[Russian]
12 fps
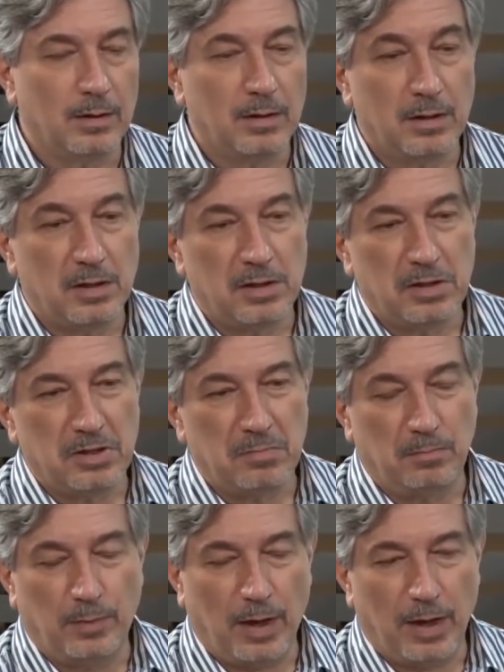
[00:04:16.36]
Эрдоган
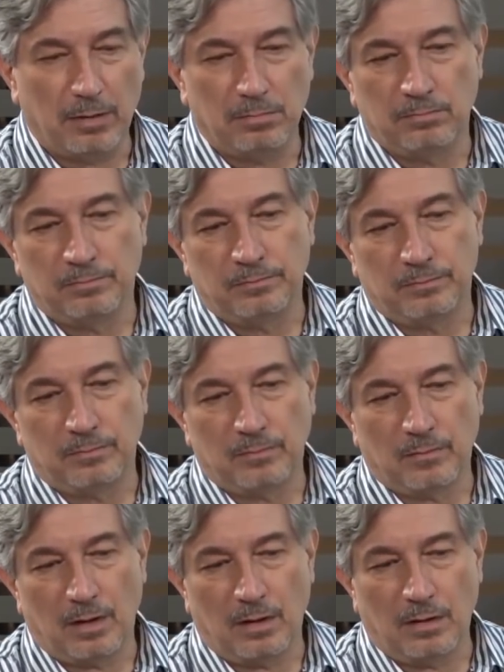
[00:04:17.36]
сделал всю работу,
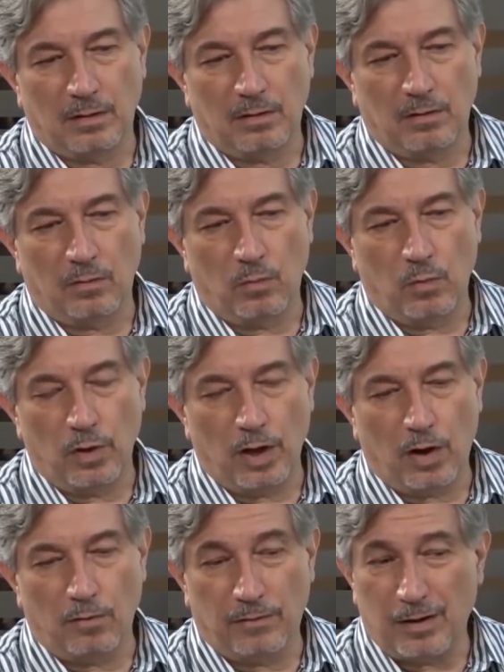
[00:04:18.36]
а Путин взял и
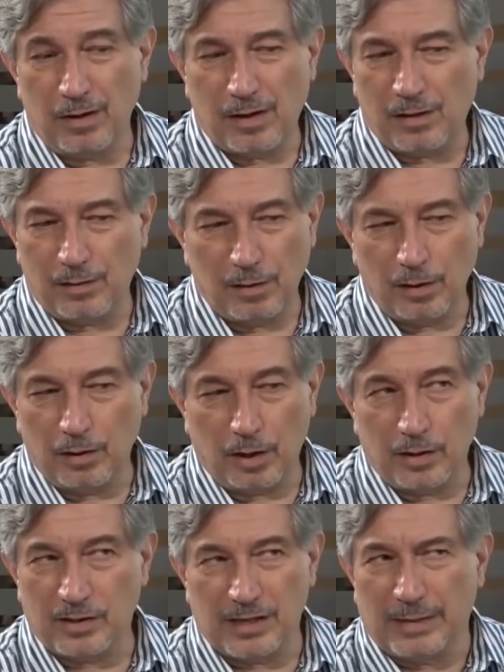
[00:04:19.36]
воспользовался всеми
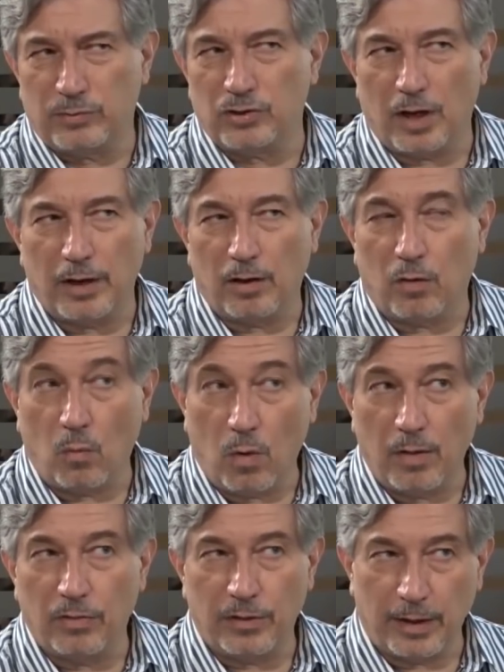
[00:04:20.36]
плодами этой
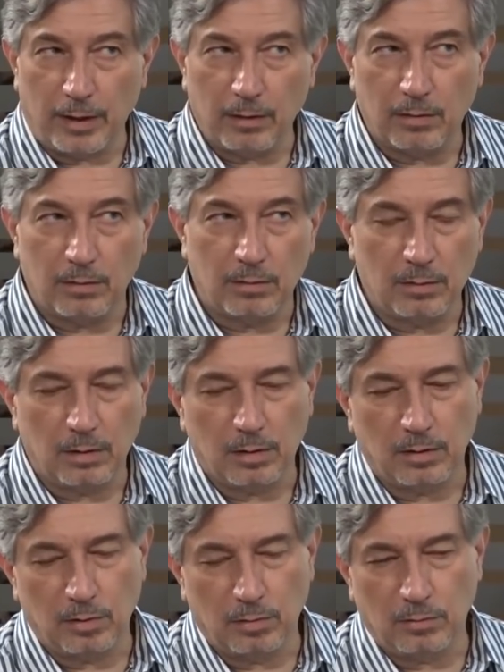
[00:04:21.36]
работы. И
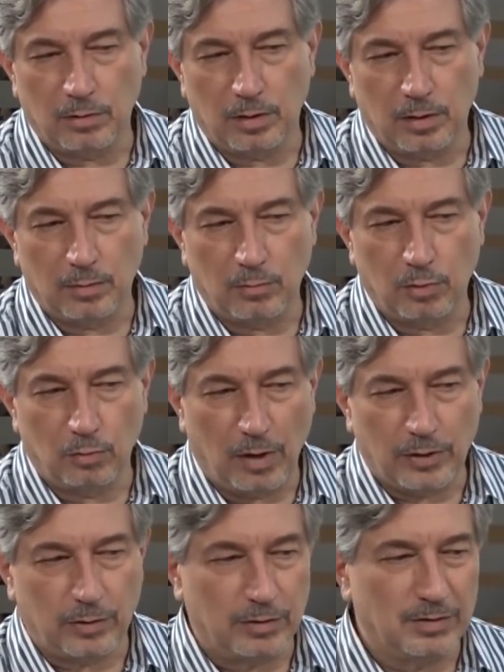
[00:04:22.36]
Россия кровно
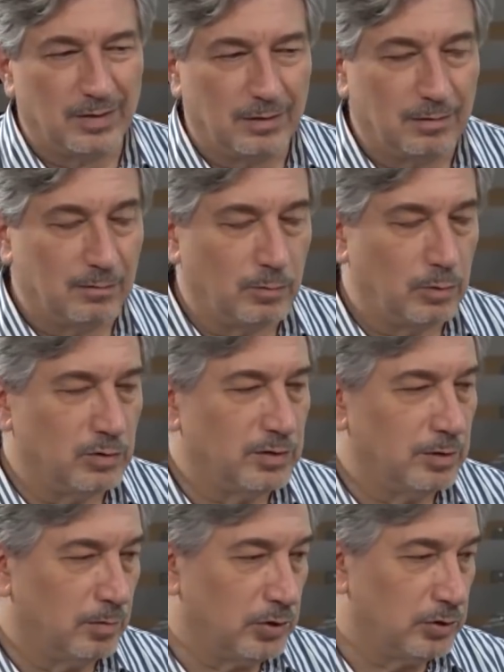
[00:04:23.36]
заинтересована в
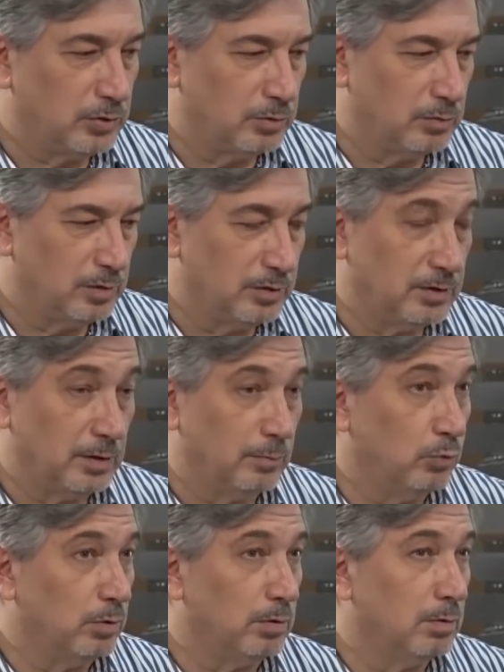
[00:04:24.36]
минимализации турецкого
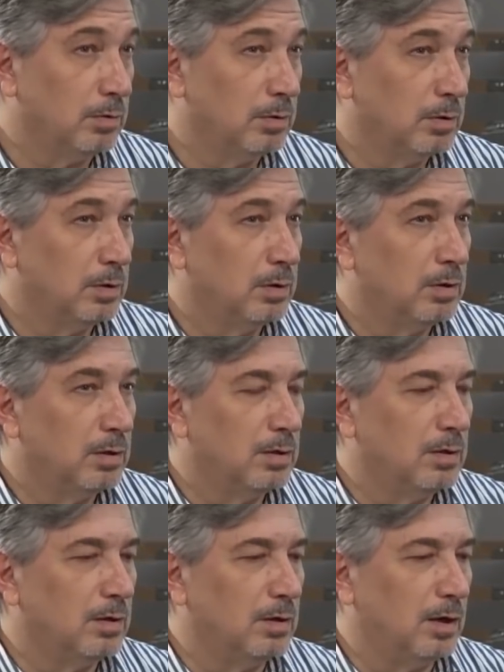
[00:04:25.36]
влияния в нашем
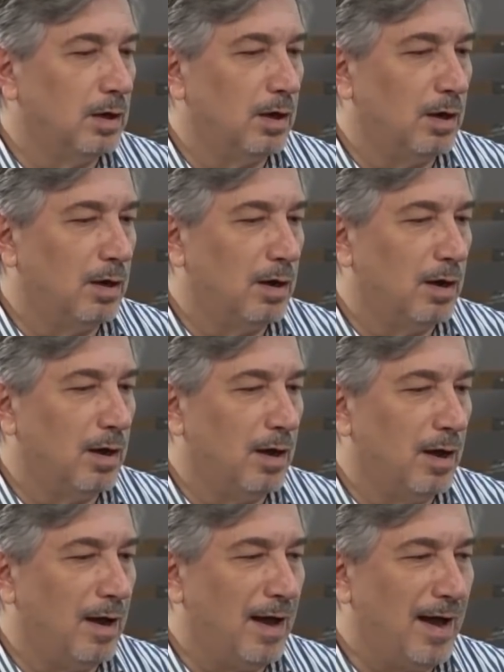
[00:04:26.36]
регионе, и именно
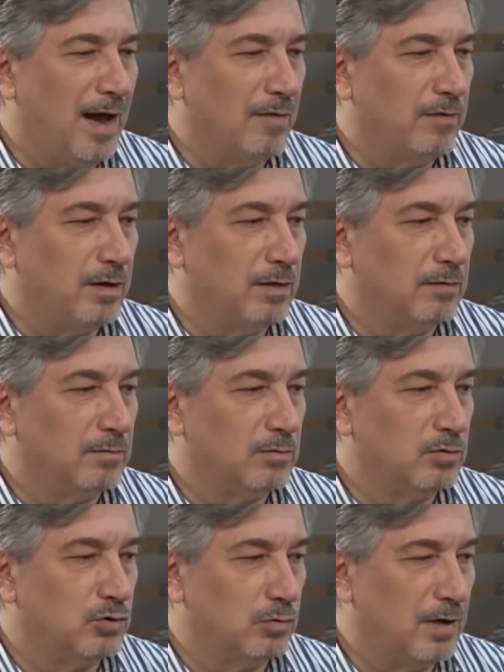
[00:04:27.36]
поэтому в этом
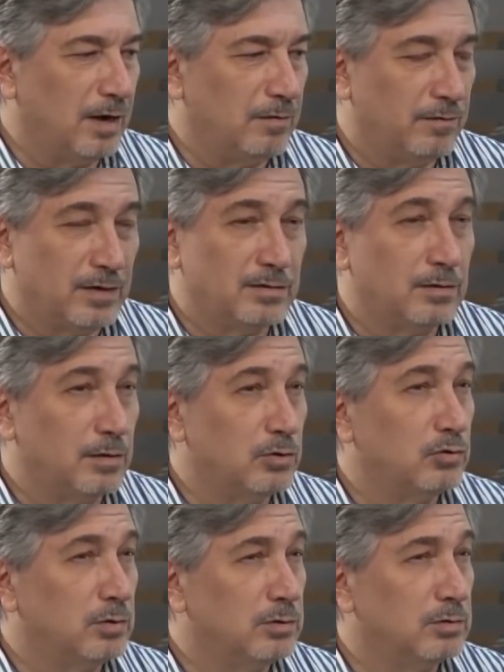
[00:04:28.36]
вопросе мы
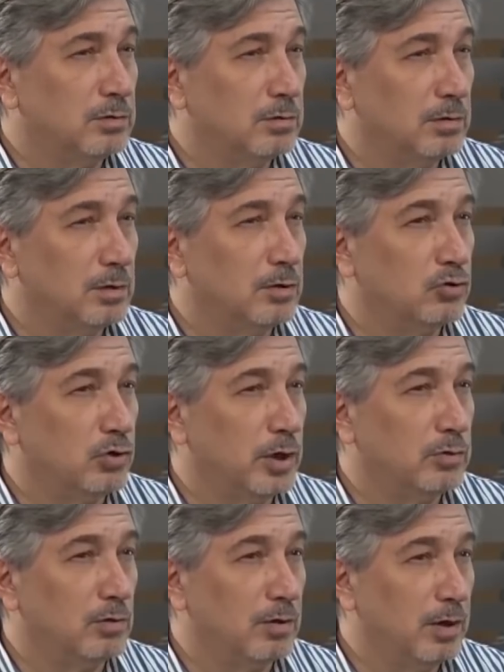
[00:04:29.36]
находимся на одной стороне с
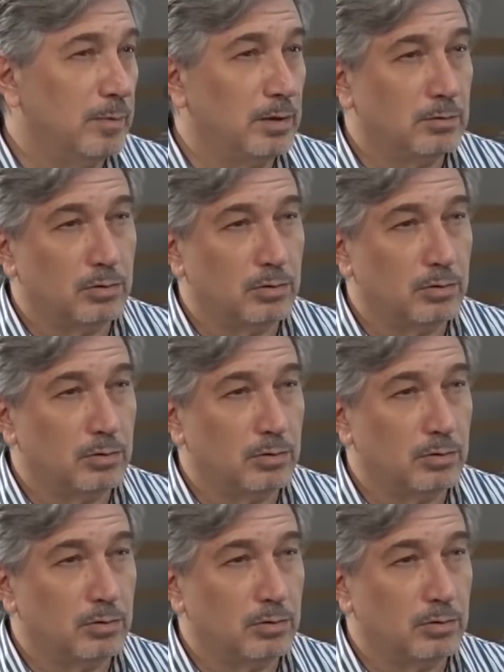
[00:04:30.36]
Россией.